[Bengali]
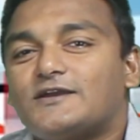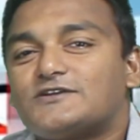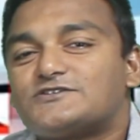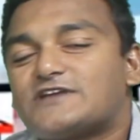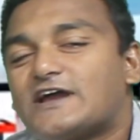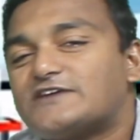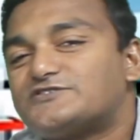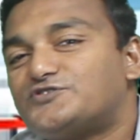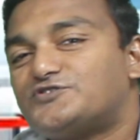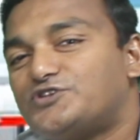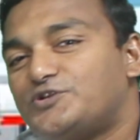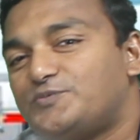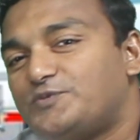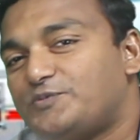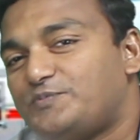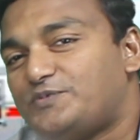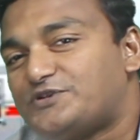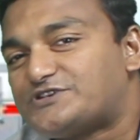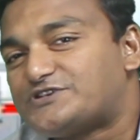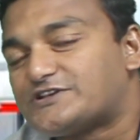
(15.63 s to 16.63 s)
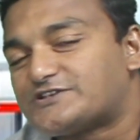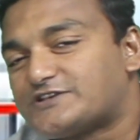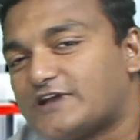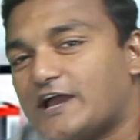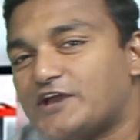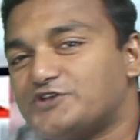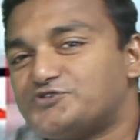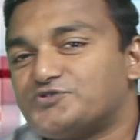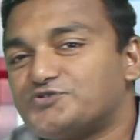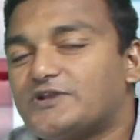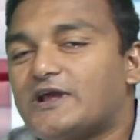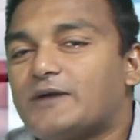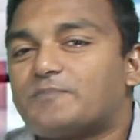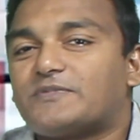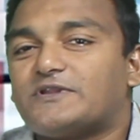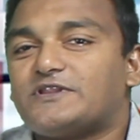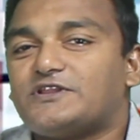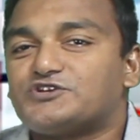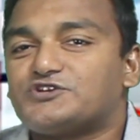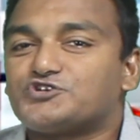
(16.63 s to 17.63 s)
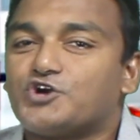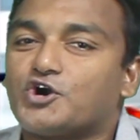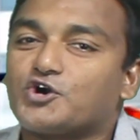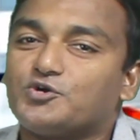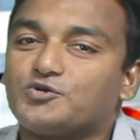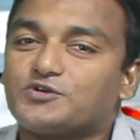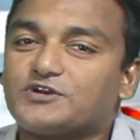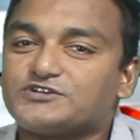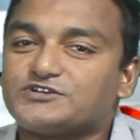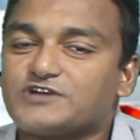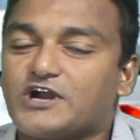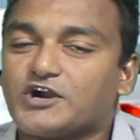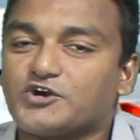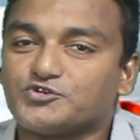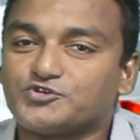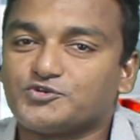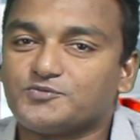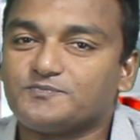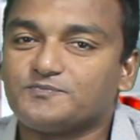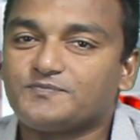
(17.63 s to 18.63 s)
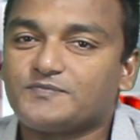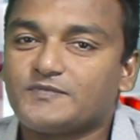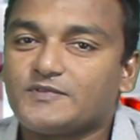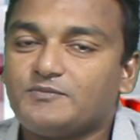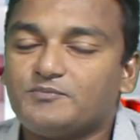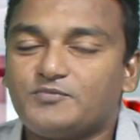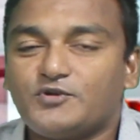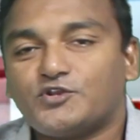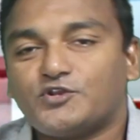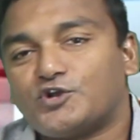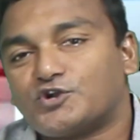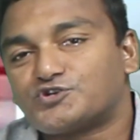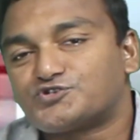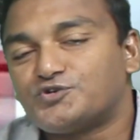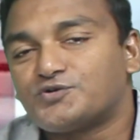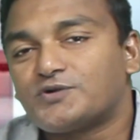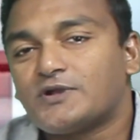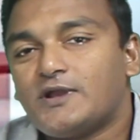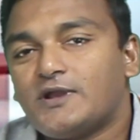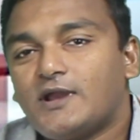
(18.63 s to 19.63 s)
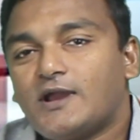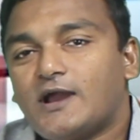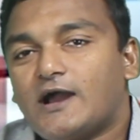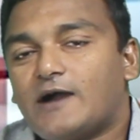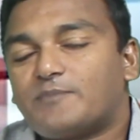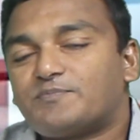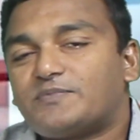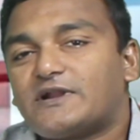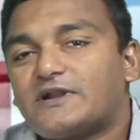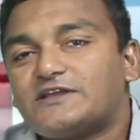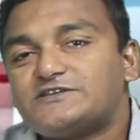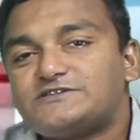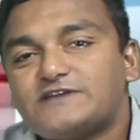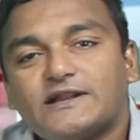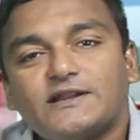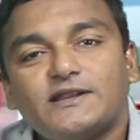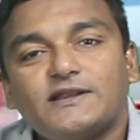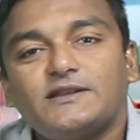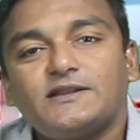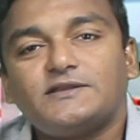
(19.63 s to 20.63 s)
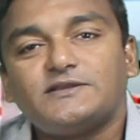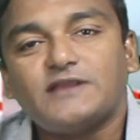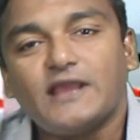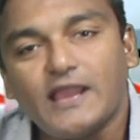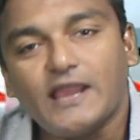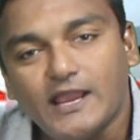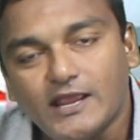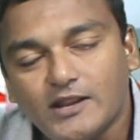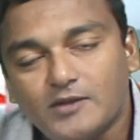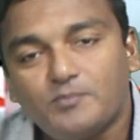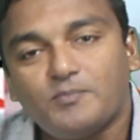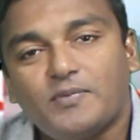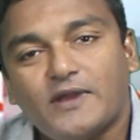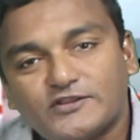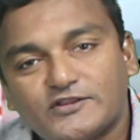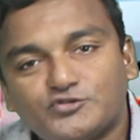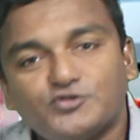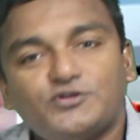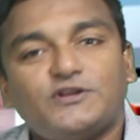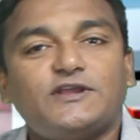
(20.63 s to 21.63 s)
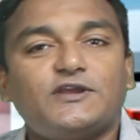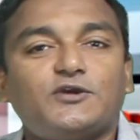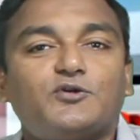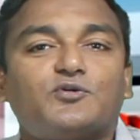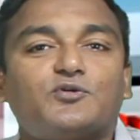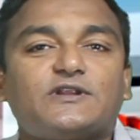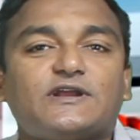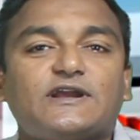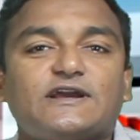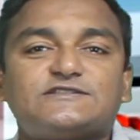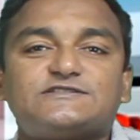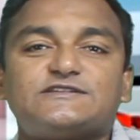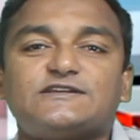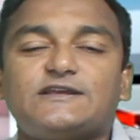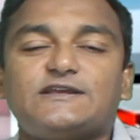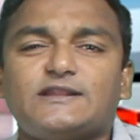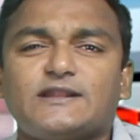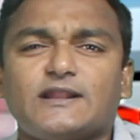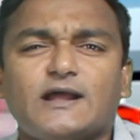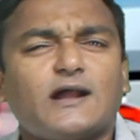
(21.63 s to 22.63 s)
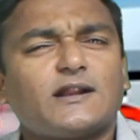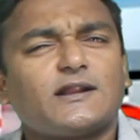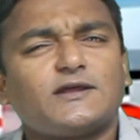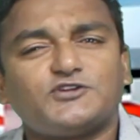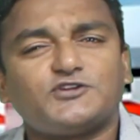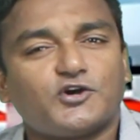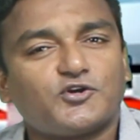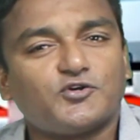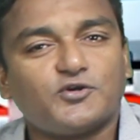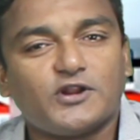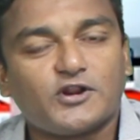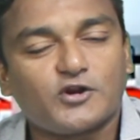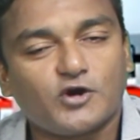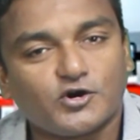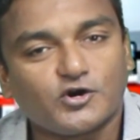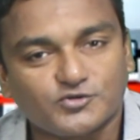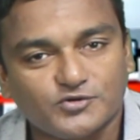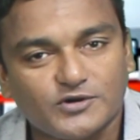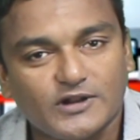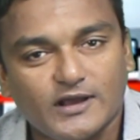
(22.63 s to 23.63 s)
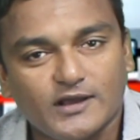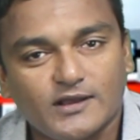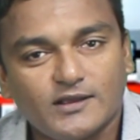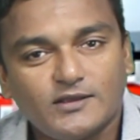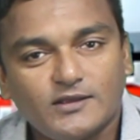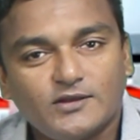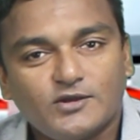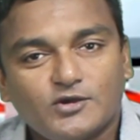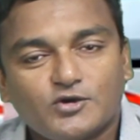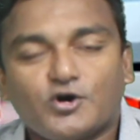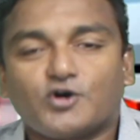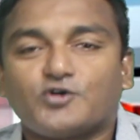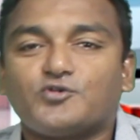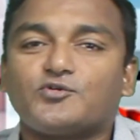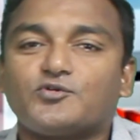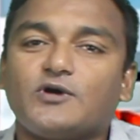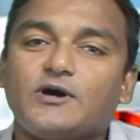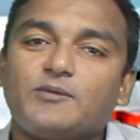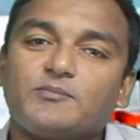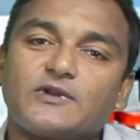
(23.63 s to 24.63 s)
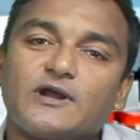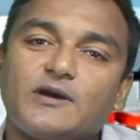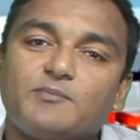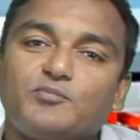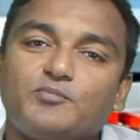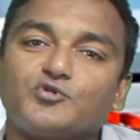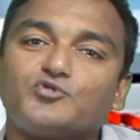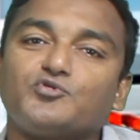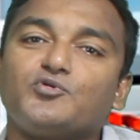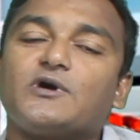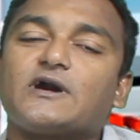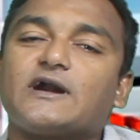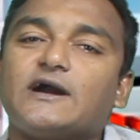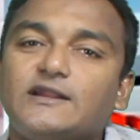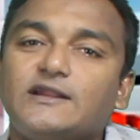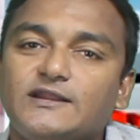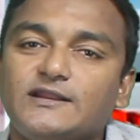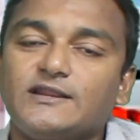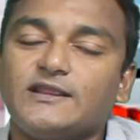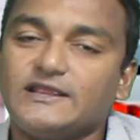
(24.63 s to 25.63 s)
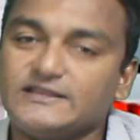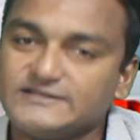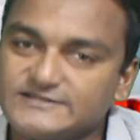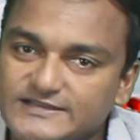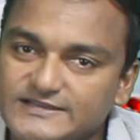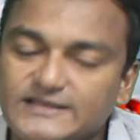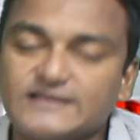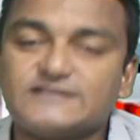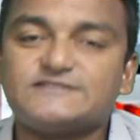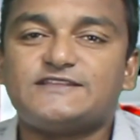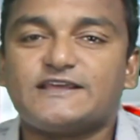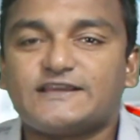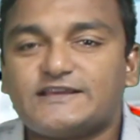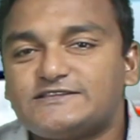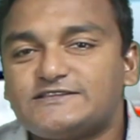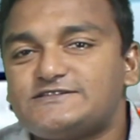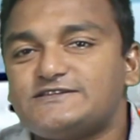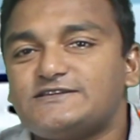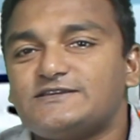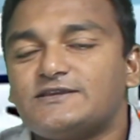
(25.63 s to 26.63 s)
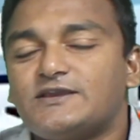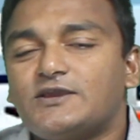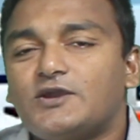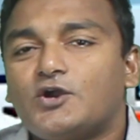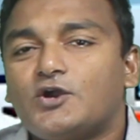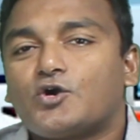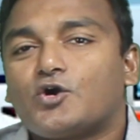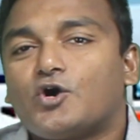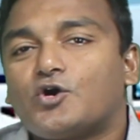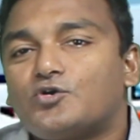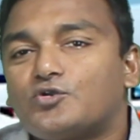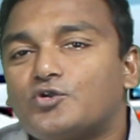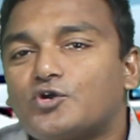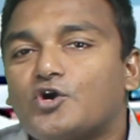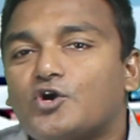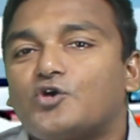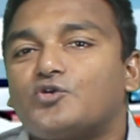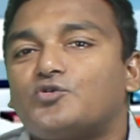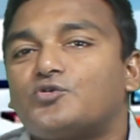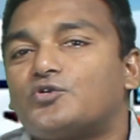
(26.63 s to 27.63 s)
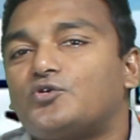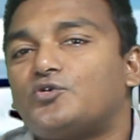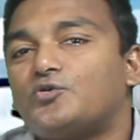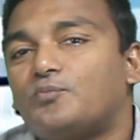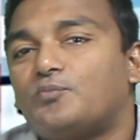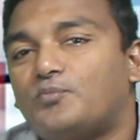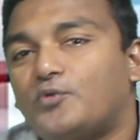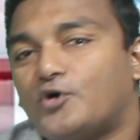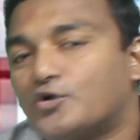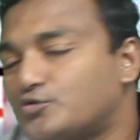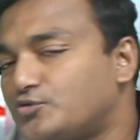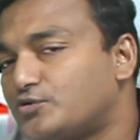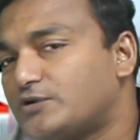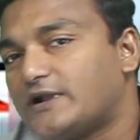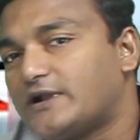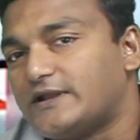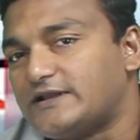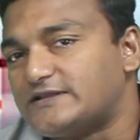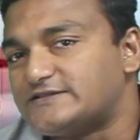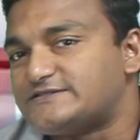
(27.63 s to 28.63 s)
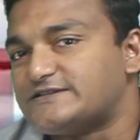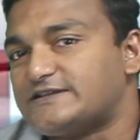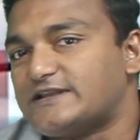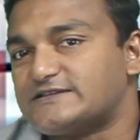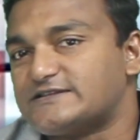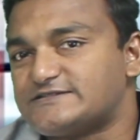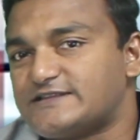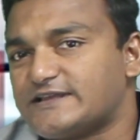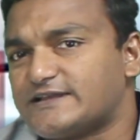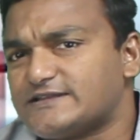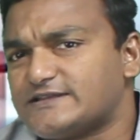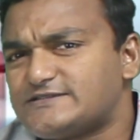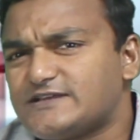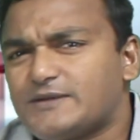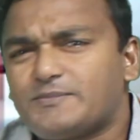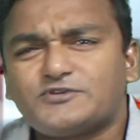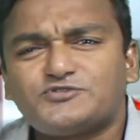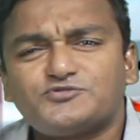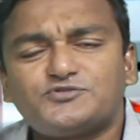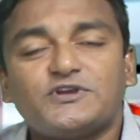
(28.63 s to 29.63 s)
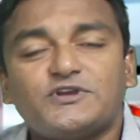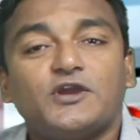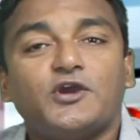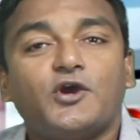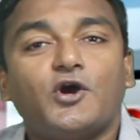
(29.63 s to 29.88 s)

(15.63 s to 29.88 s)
স্বাস্থ্য টিভির বিশেষ আয়োজনে আপনাদের সকলকে স্বাগত প্রিয় দর্শক আপনারা জানেন এর ভেতরই ঘটে গেছে নানা ধরনের ঘটনা কখনো আমরা পটুয়াখালীর ইনসিডেন্স দেখেছি কখনো কখনো বরগুনার ইনসিডেন্টস দেখেছি আবার যদি